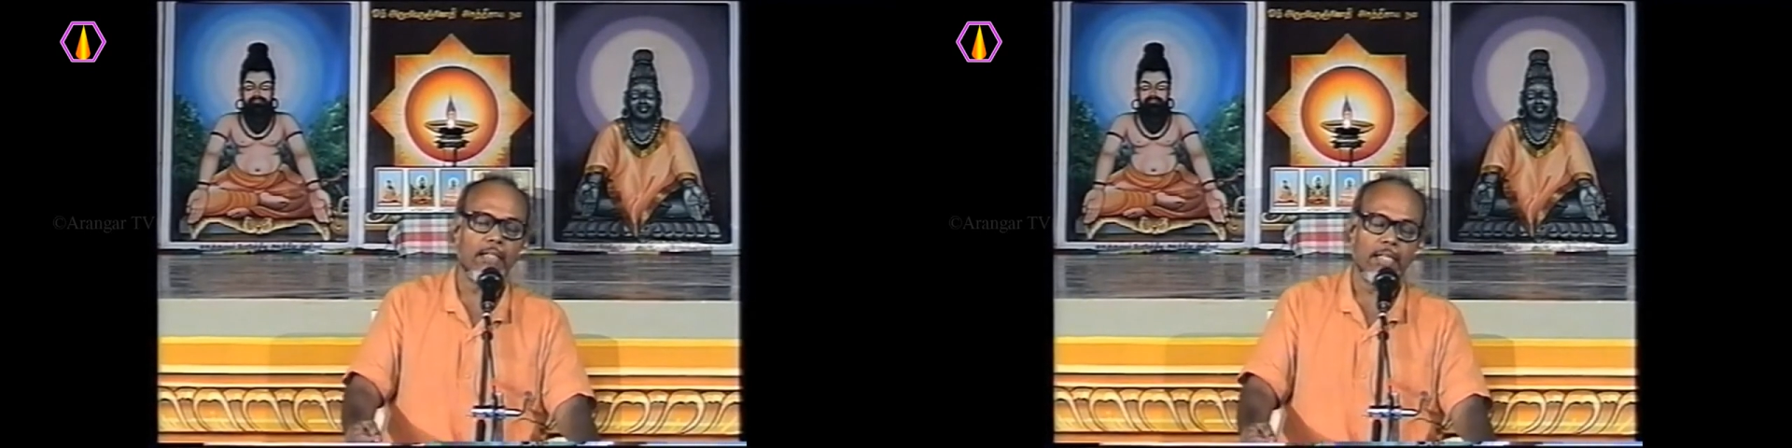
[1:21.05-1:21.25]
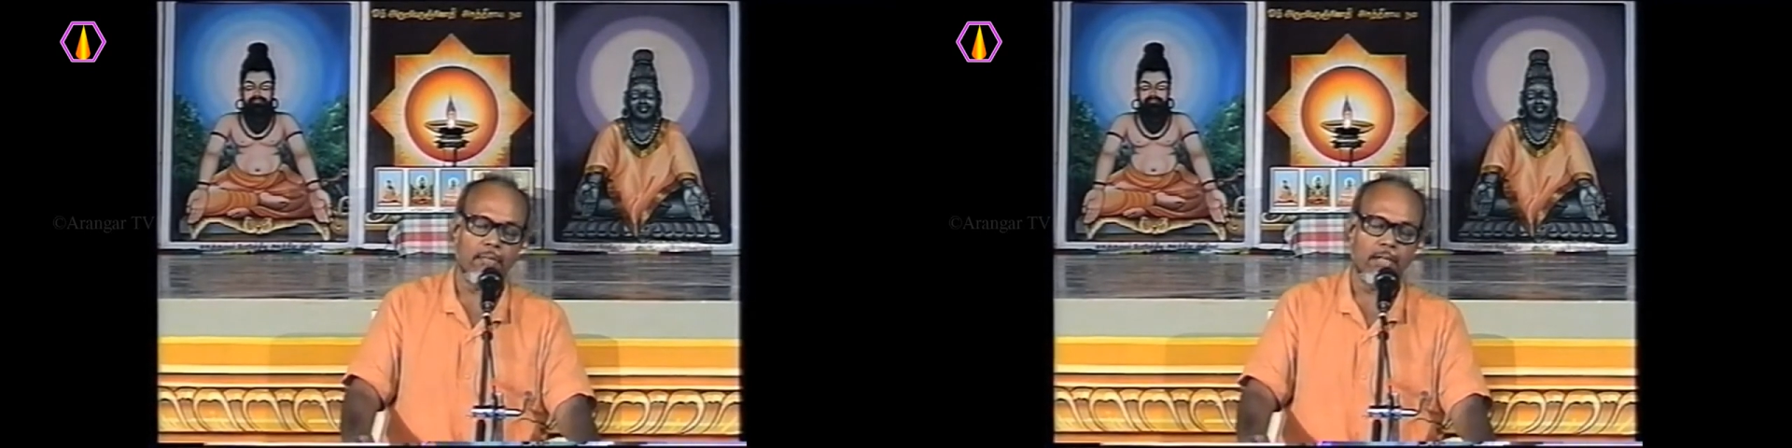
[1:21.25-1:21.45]

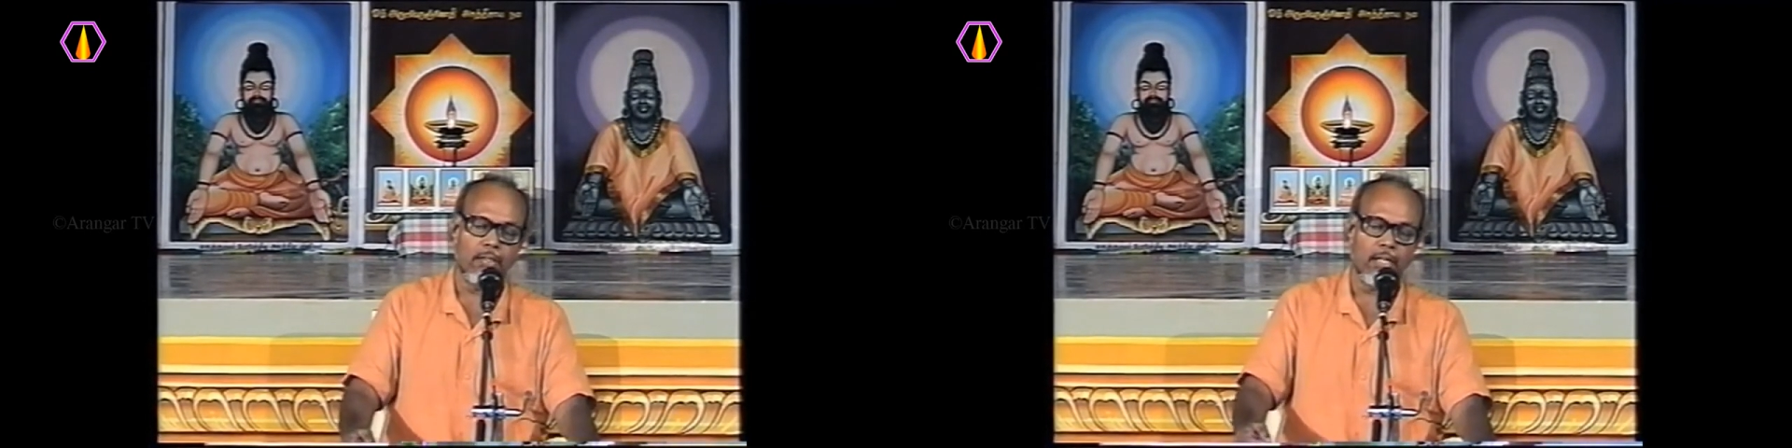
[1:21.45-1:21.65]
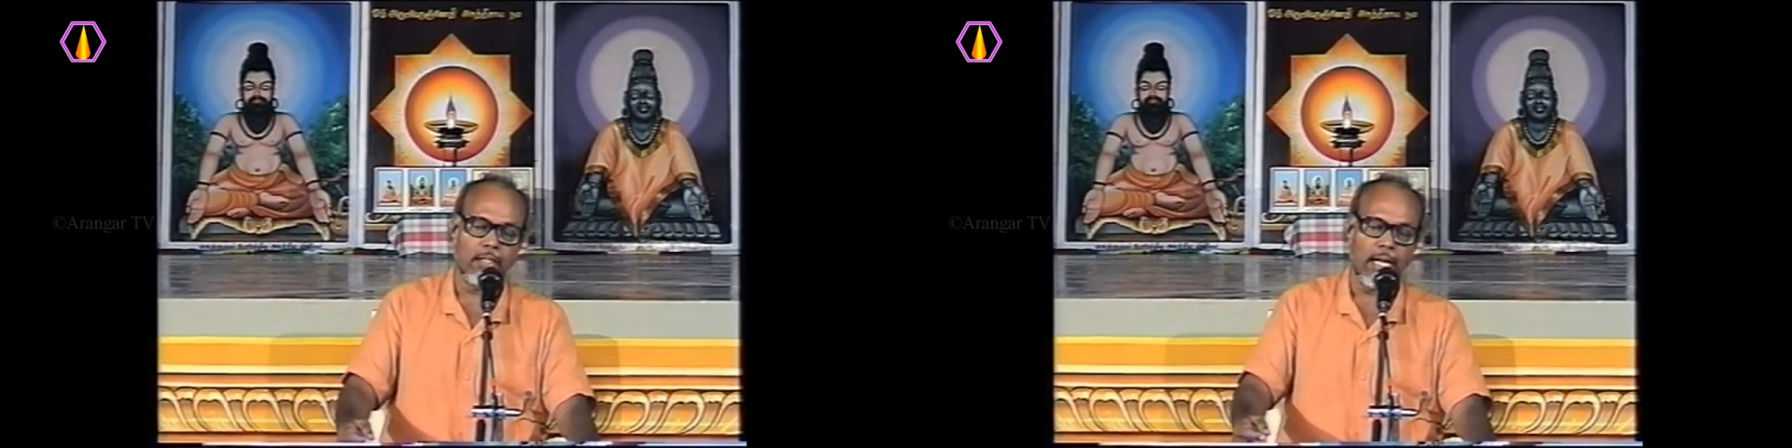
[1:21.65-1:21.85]
தீரம்
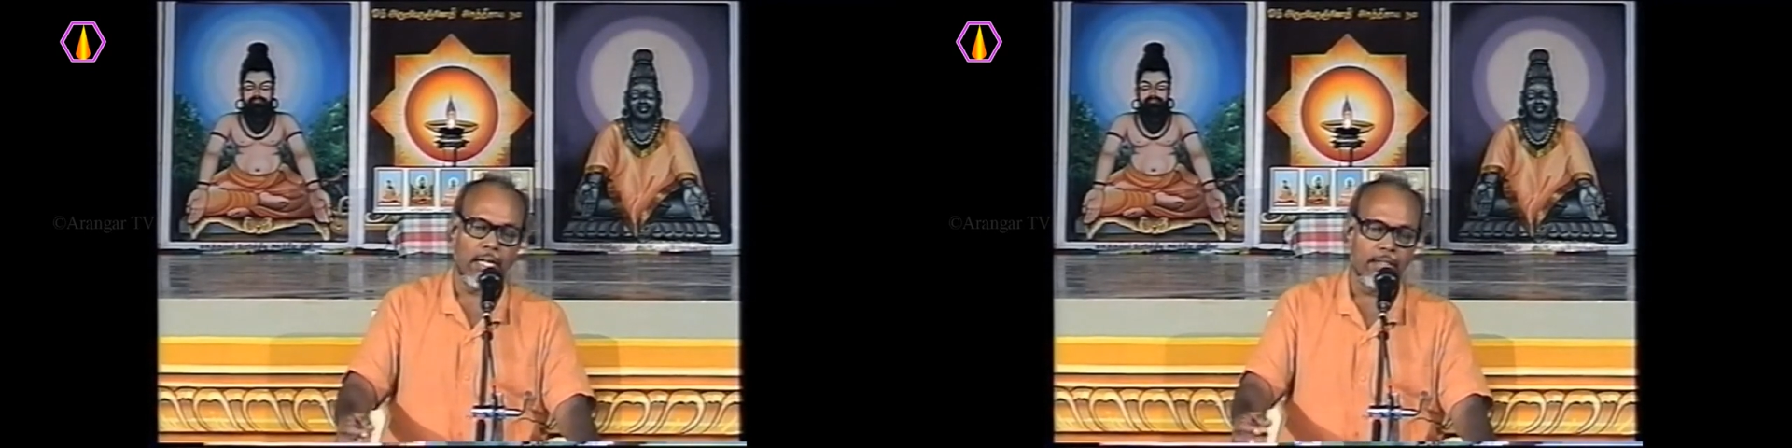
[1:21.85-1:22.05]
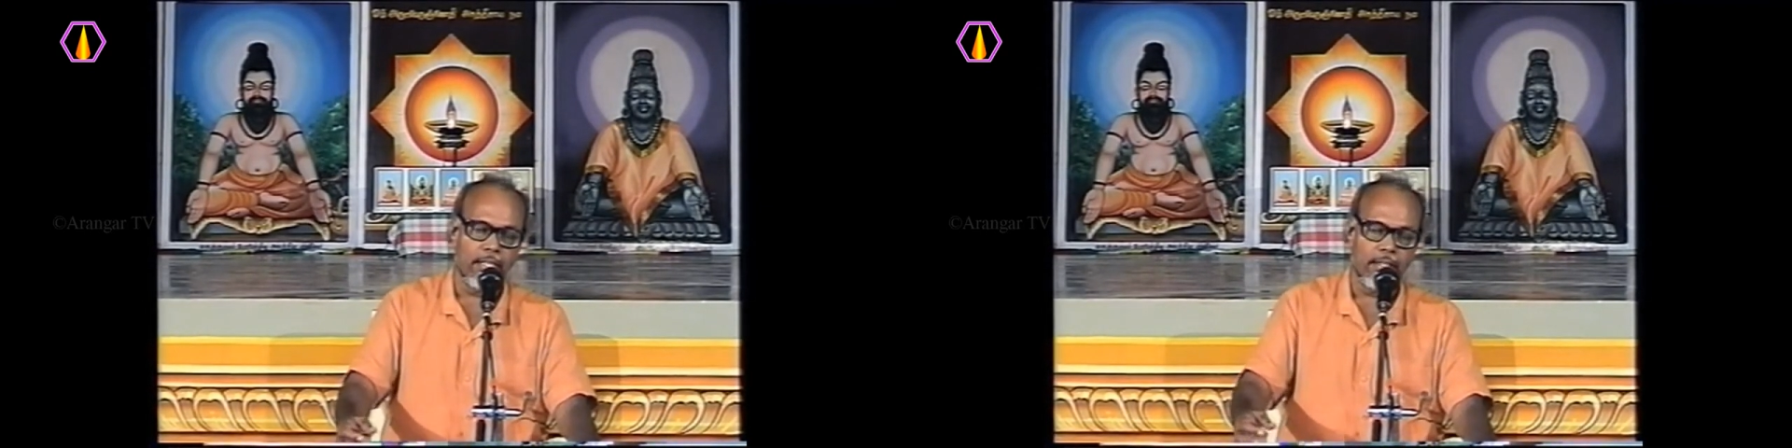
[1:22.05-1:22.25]
அதுதான்
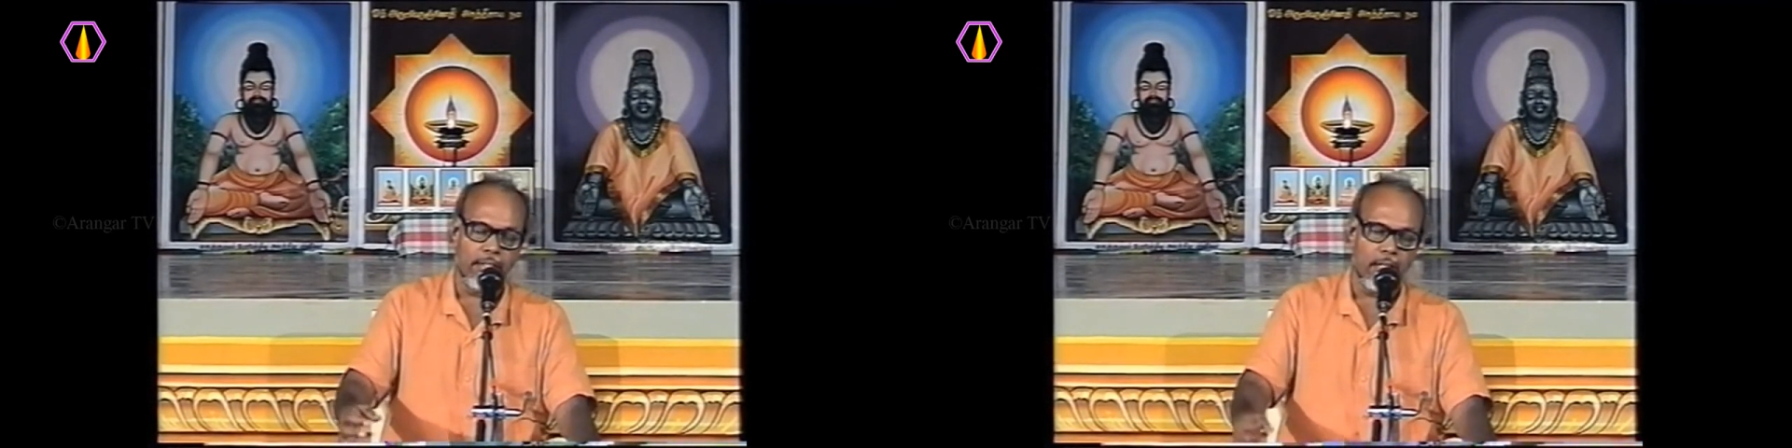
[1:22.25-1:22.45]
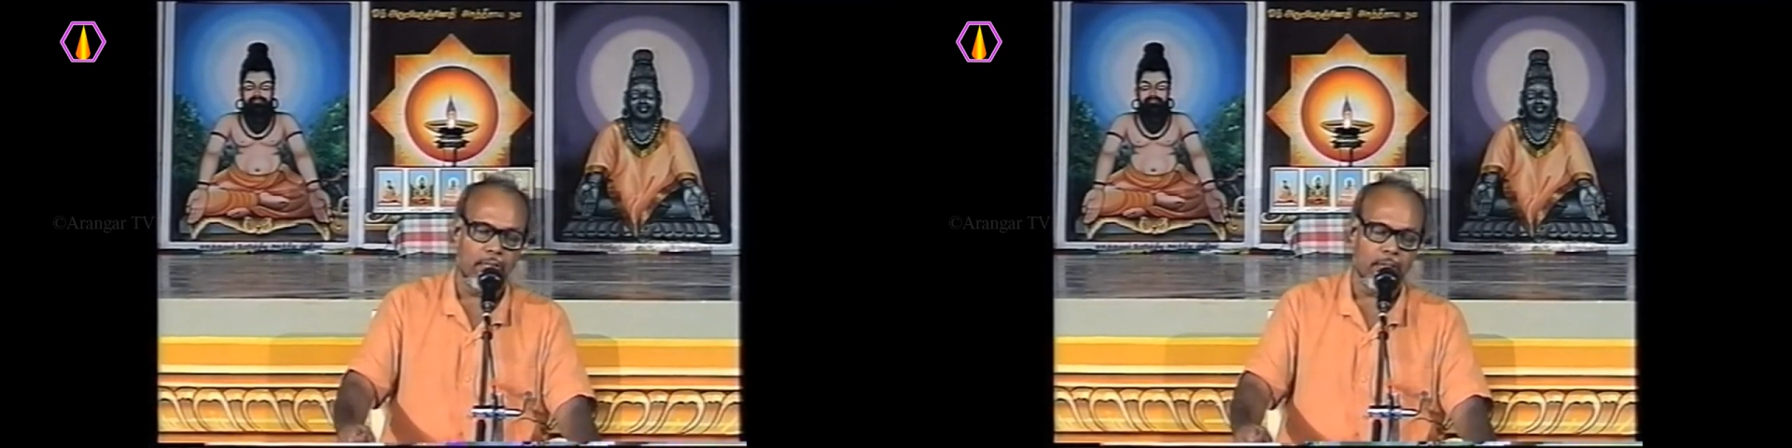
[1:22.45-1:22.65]
அடைந்தே
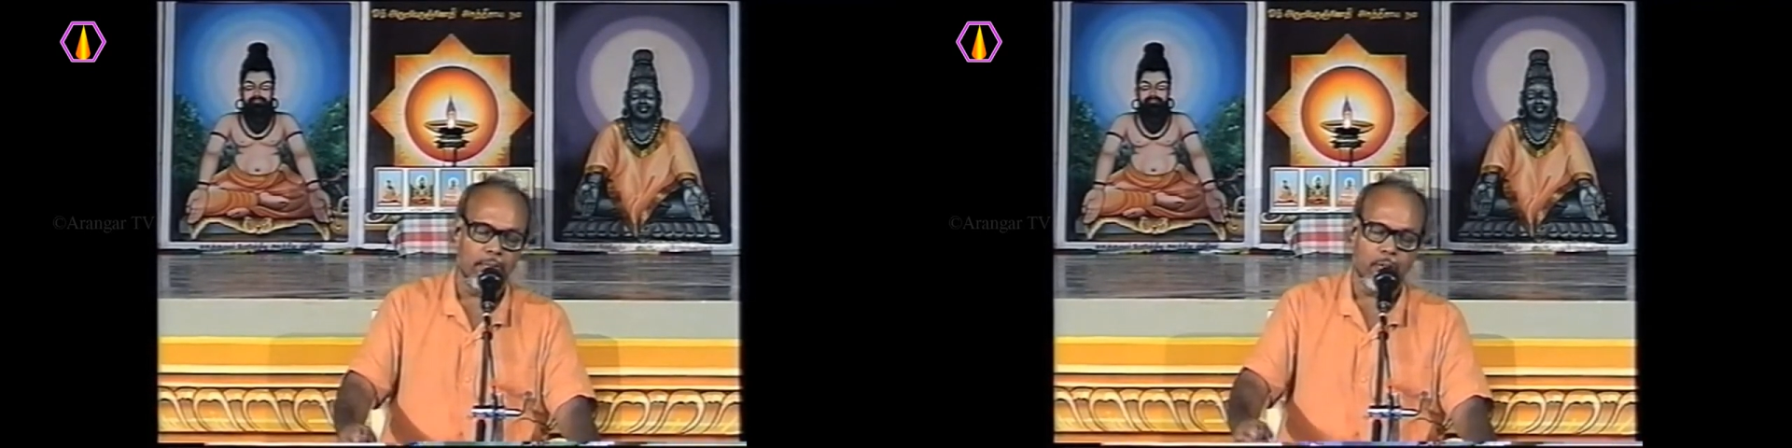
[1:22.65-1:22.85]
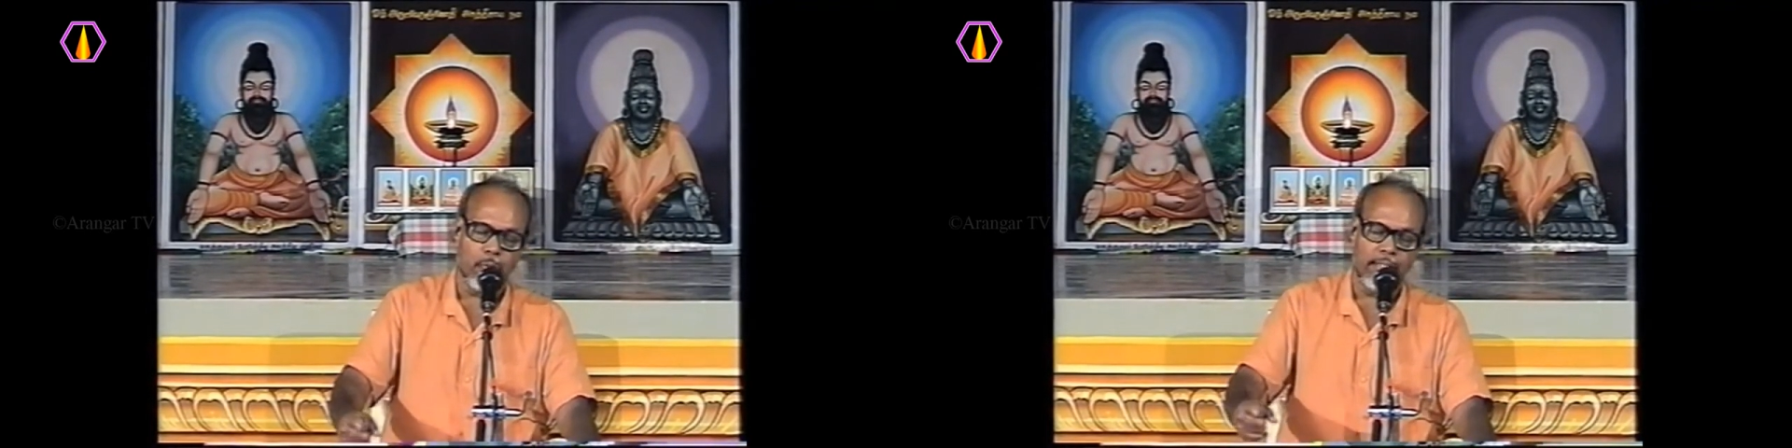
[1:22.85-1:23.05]
தீர
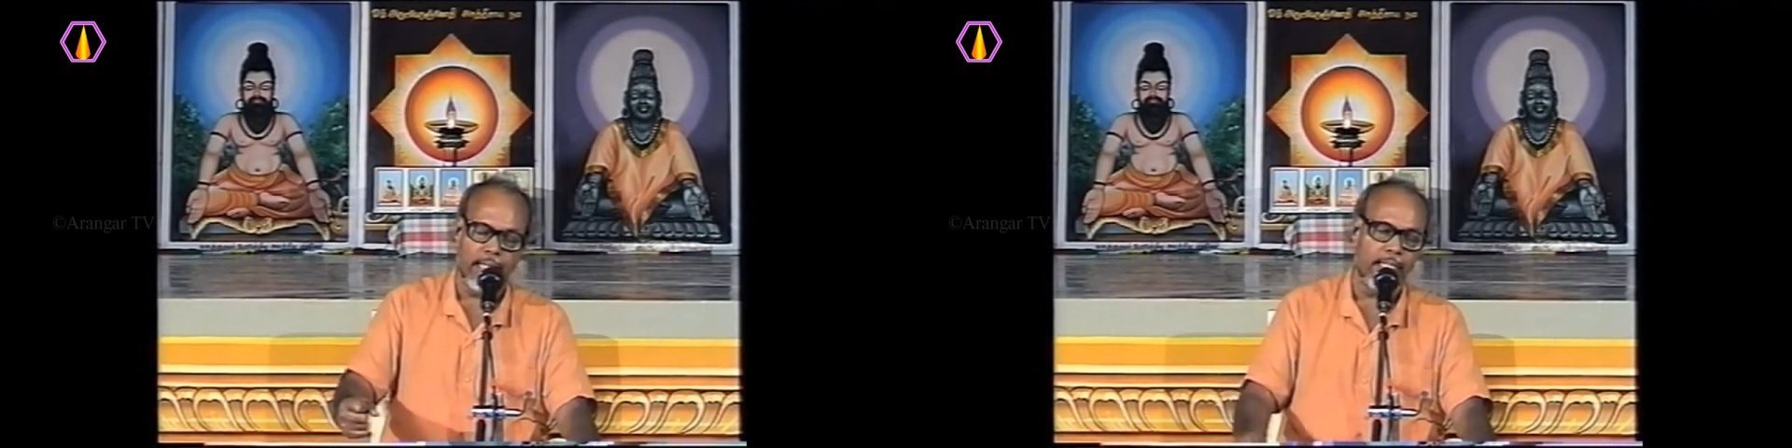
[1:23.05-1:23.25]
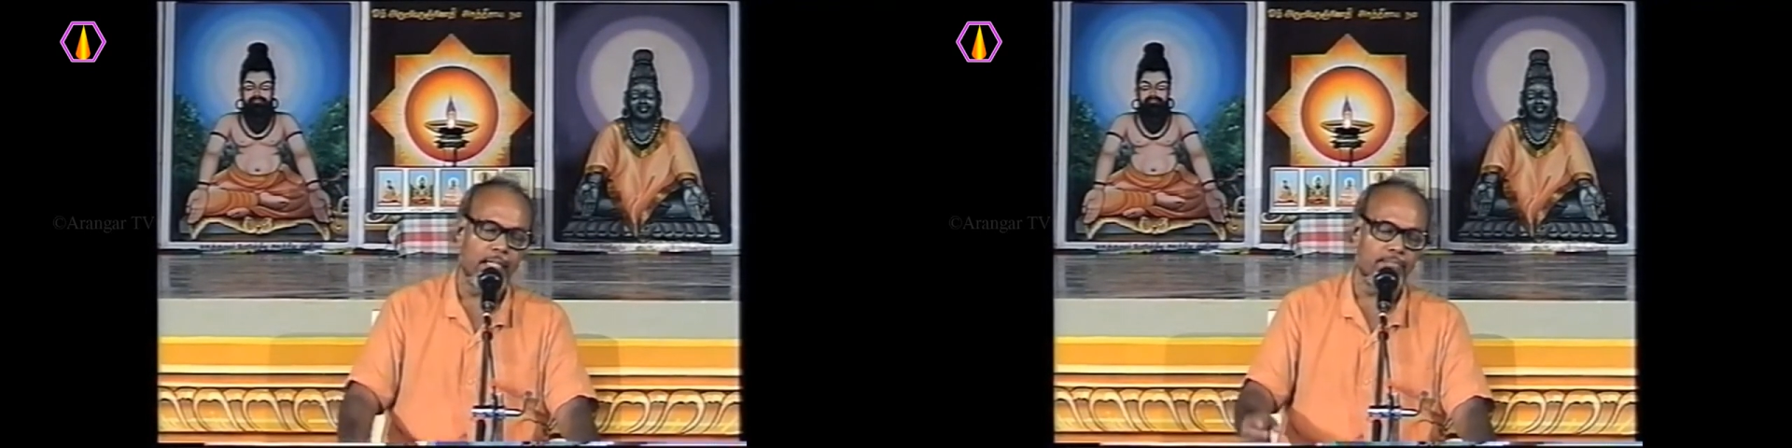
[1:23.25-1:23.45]
வேணுங்கிற ஒரு
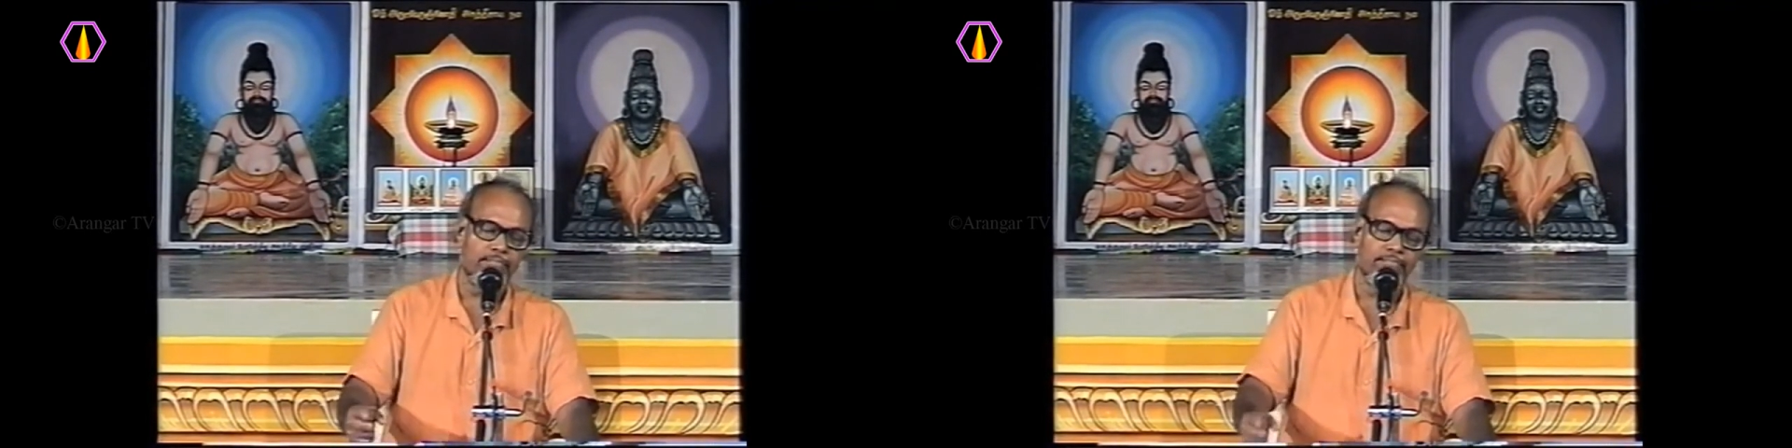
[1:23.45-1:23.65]
தைரியம்